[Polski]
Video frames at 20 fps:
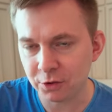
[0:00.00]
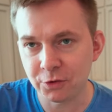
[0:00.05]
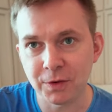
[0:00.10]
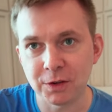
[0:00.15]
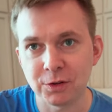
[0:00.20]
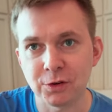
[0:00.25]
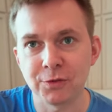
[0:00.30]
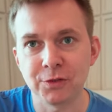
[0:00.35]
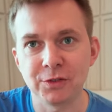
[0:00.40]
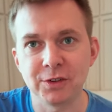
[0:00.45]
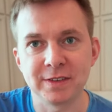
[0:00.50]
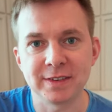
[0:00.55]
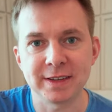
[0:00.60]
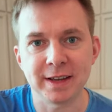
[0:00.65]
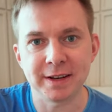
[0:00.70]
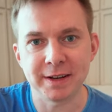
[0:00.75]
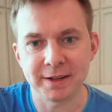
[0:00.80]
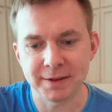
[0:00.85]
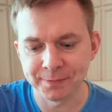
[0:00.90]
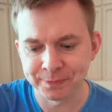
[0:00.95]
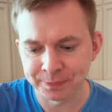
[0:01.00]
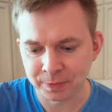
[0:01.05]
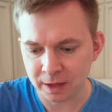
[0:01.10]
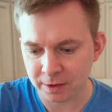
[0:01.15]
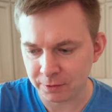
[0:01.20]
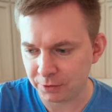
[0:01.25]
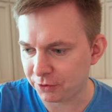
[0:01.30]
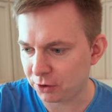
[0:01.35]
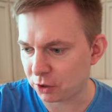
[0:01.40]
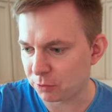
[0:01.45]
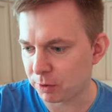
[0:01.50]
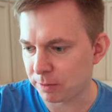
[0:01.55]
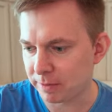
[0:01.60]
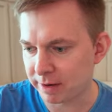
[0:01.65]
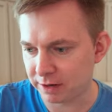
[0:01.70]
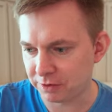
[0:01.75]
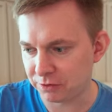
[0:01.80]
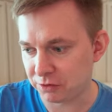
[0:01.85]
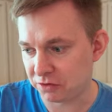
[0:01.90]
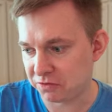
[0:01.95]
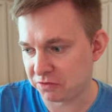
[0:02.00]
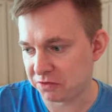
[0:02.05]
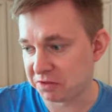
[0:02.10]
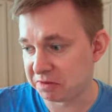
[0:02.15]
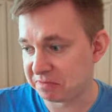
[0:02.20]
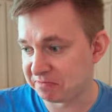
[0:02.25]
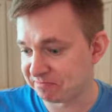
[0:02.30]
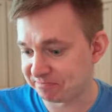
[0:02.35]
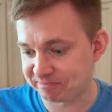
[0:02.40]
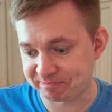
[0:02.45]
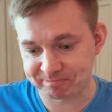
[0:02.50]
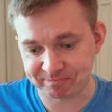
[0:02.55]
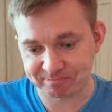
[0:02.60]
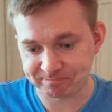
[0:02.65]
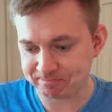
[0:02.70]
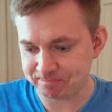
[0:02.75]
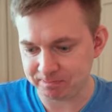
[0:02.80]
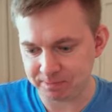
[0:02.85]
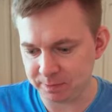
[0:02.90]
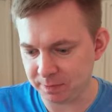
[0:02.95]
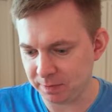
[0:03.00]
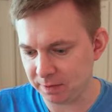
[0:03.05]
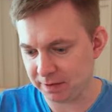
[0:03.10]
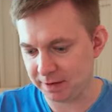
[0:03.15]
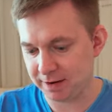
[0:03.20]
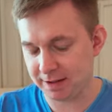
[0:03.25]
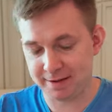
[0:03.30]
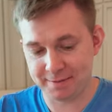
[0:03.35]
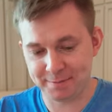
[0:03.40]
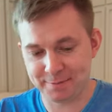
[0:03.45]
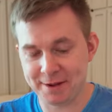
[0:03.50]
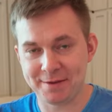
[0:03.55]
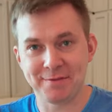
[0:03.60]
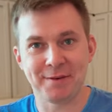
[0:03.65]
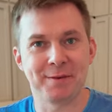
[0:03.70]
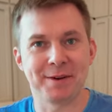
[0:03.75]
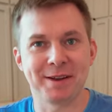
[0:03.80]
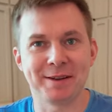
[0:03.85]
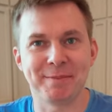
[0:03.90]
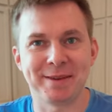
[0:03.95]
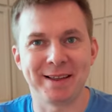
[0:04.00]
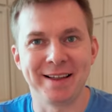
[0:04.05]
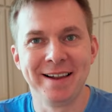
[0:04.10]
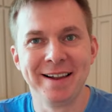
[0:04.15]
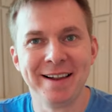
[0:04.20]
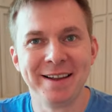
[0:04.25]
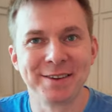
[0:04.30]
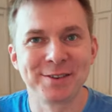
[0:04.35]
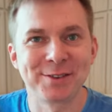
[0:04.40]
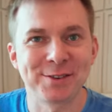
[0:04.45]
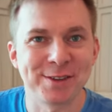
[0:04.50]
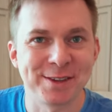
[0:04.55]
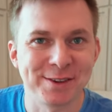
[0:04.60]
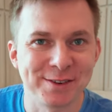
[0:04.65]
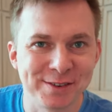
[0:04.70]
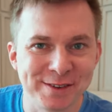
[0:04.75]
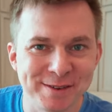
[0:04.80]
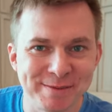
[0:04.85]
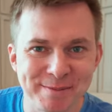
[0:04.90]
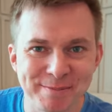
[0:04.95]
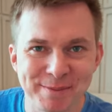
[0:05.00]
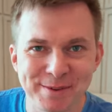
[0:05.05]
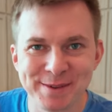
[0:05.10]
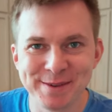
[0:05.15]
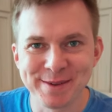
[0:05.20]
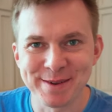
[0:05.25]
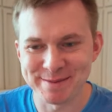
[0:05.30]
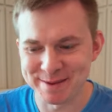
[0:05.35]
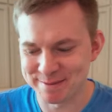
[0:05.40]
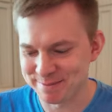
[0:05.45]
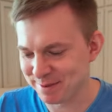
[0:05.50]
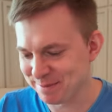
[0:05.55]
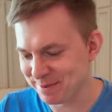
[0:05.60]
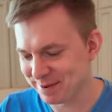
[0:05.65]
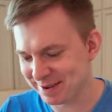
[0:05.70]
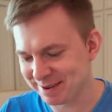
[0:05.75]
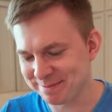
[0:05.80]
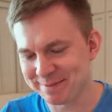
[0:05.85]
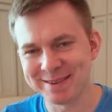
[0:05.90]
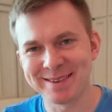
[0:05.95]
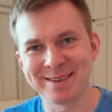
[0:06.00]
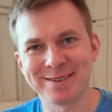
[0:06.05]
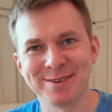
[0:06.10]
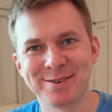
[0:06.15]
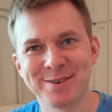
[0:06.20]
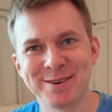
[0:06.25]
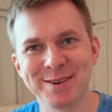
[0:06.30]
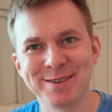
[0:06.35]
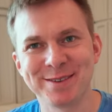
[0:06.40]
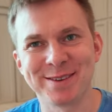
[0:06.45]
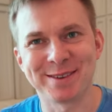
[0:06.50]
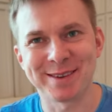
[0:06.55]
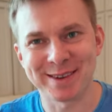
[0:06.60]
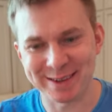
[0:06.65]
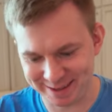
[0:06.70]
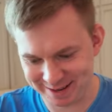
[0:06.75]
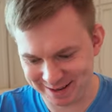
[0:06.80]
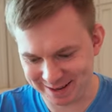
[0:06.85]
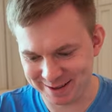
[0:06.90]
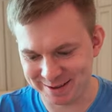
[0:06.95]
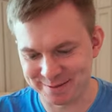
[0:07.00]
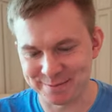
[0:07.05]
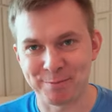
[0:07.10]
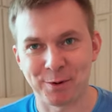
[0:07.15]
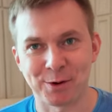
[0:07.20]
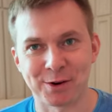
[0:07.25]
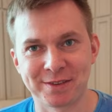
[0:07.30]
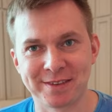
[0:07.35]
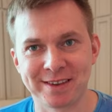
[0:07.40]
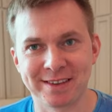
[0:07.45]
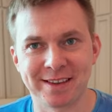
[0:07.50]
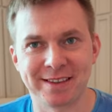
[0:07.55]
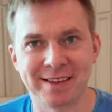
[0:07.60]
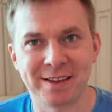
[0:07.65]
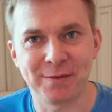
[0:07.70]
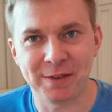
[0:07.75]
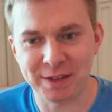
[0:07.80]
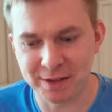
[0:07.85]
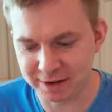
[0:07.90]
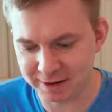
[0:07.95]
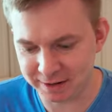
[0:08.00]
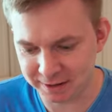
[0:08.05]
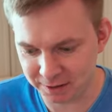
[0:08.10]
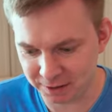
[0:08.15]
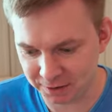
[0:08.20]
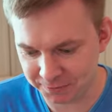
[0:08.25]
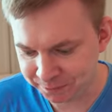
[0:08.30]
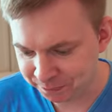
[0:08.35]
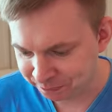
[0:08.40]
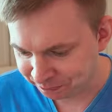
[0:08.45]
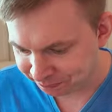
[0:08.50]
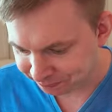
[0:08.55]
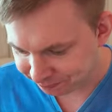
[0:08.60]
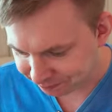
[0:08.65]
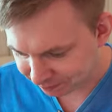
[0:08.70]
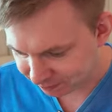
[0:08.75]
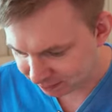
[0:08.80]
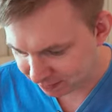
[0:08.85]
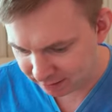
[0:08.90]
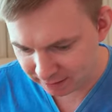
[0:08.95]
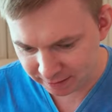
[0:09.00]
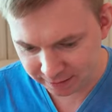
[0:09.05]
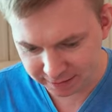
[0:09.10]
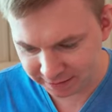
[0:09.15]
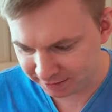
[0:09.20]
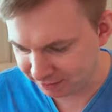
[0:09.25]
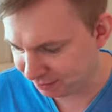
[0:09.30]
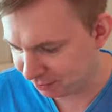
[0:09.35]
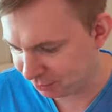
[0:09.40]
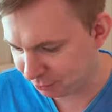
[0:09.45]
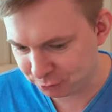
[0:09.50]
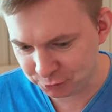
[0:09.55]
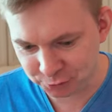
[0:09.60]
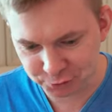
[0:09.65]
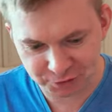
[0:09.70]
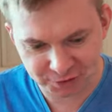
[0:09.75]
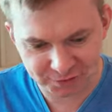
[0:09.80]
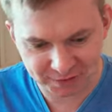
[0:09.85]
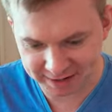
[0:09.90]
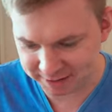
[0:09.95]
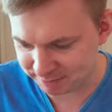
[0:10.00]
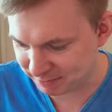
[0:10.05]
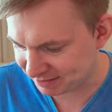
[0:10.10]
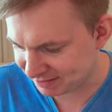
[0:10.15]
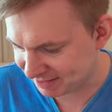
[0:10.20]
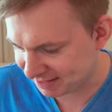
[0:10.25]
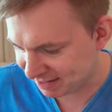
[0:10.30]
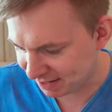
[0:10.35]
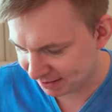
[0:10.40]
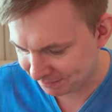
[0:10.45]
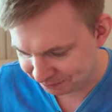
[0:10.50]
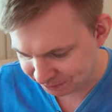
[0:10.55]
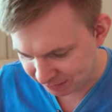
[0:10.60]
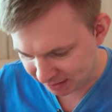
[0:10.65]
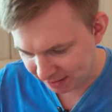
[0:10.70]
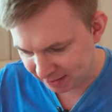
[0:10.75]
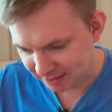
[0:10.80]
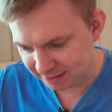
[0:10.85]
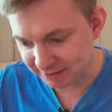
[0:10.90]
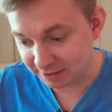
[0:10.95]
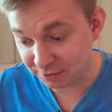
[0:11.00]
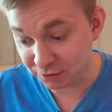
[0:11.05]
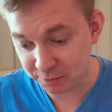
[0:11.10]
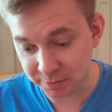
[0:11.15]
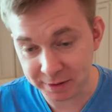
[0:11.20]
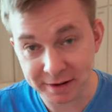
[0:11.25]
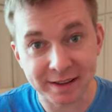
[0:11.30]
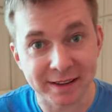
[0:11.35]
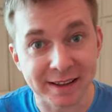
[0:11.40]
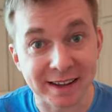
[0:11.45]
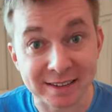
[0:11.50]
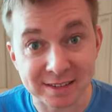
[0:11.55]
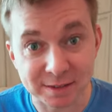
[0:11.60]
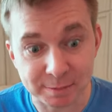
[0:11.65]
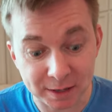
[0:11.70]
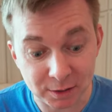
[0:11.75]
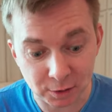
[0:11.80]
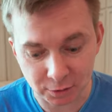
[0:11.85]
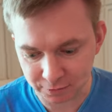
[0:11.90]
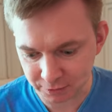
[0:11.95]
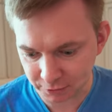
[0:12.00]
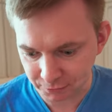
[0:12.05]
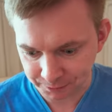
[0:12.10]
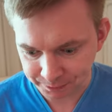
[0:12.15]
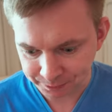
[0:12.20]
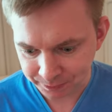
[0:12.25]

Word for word: Świeżo wyciskany sok pomarańczowy, bo chyba, szkoda, że nie mam pod domem, bo bym chyba zaczął chodzić, jak takie porcje te za dwie dychy, to jest no uczciwa chyba cena. Ale zobaczymy jak smakował.